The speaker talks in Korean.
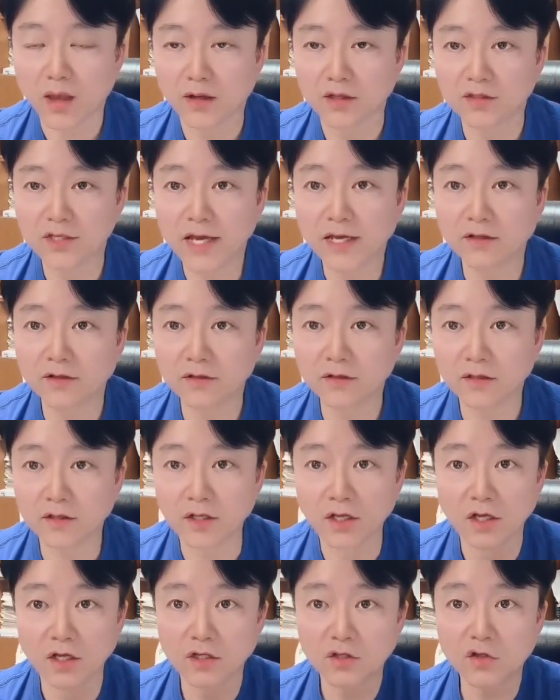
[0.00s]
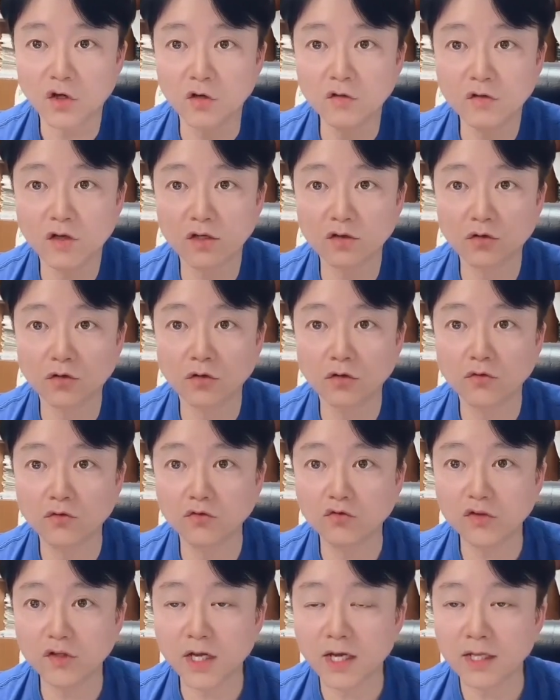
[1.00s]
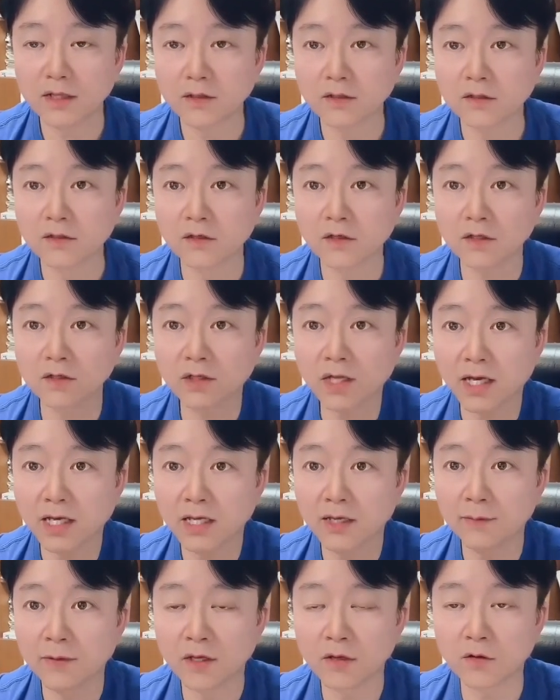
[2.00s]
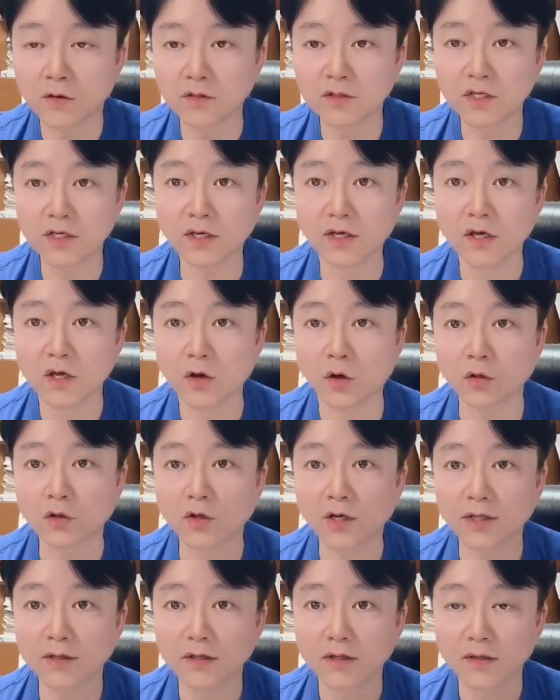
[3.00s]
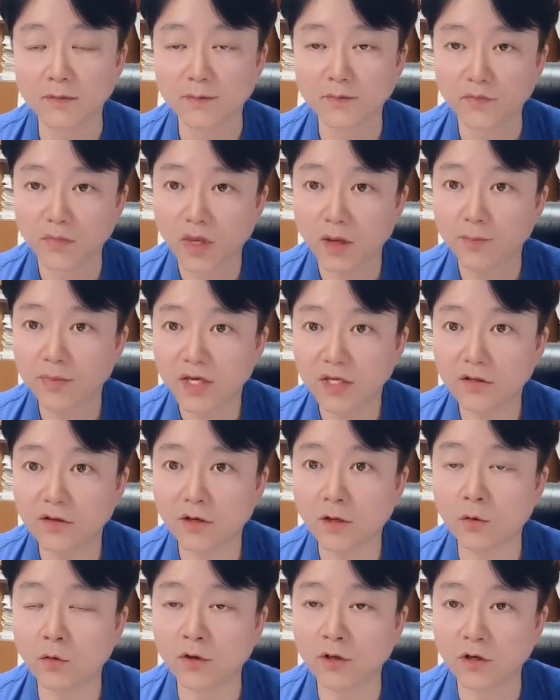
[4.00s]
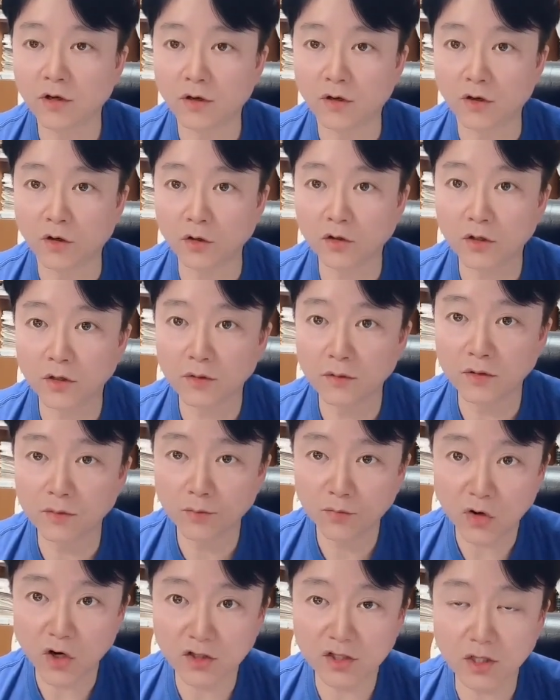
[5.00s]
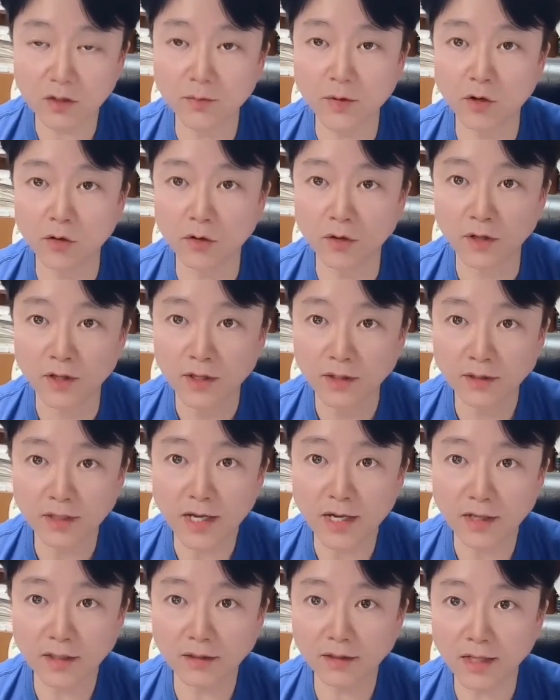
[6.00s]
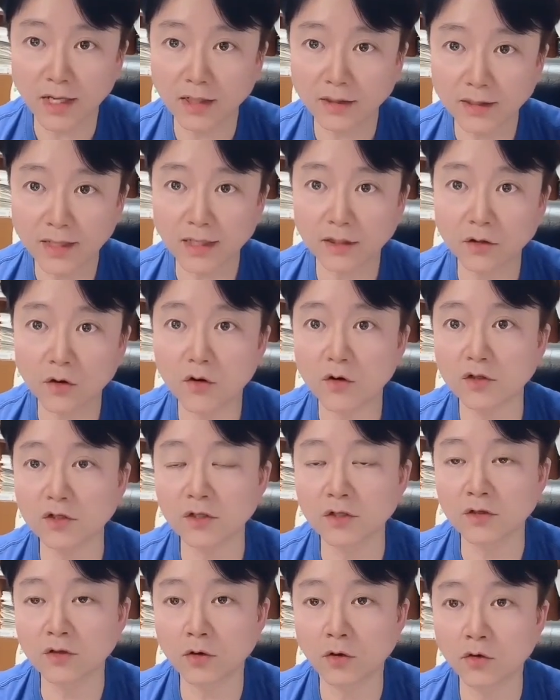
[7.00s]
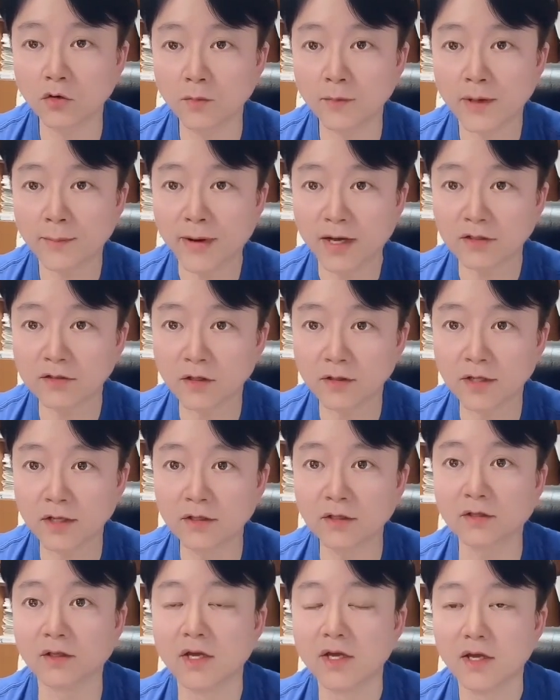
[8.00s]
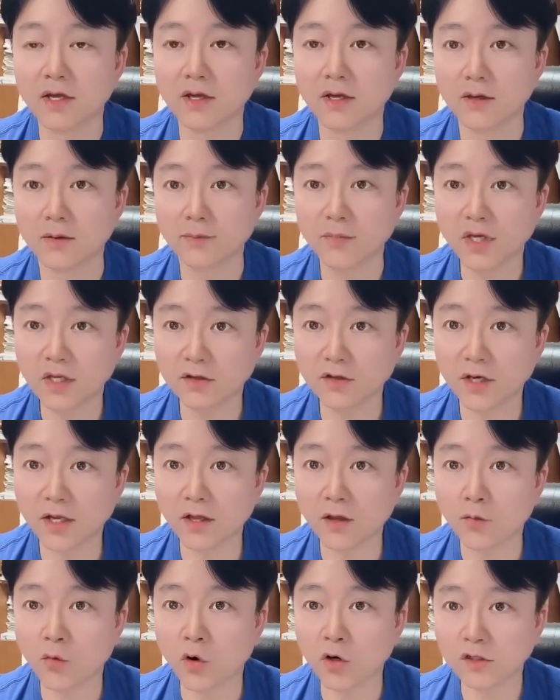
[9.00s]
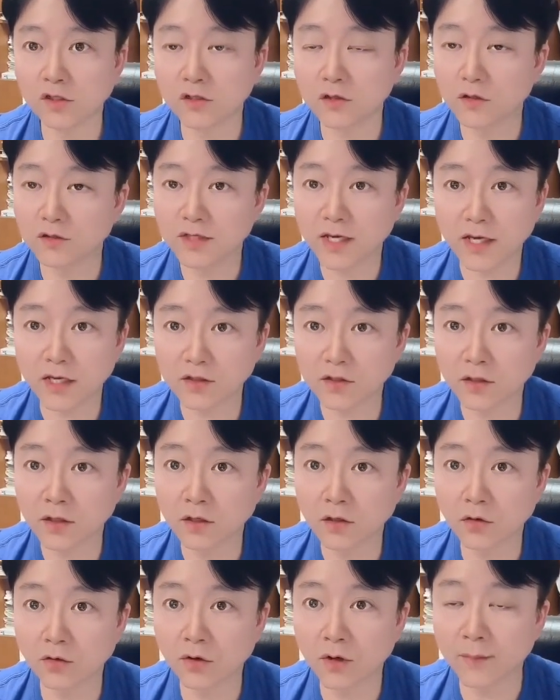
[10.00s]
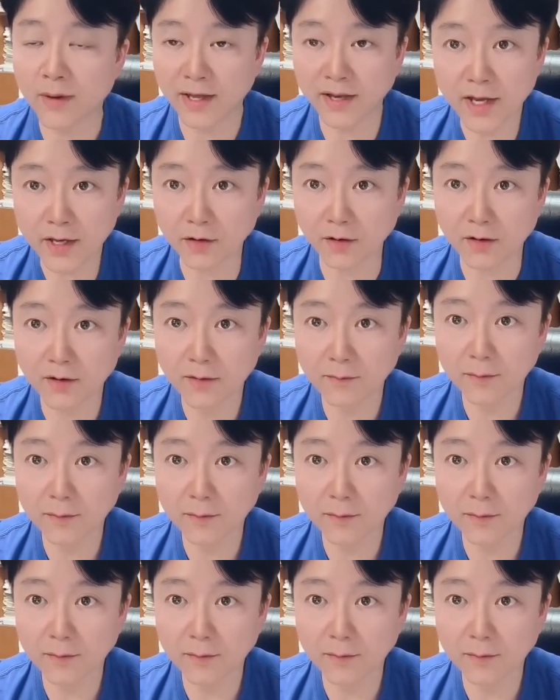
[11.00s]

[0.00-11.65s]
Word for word: 제이들은 전체적으로 꾸준한 그런 타입인 거지 어떠한 피들이 오히려 어떤 프로젝트별로 딱딱딱 떨어지는 걸로만 봤을 때는 피들이 훨씬 더 체계적인 경우가 많아요.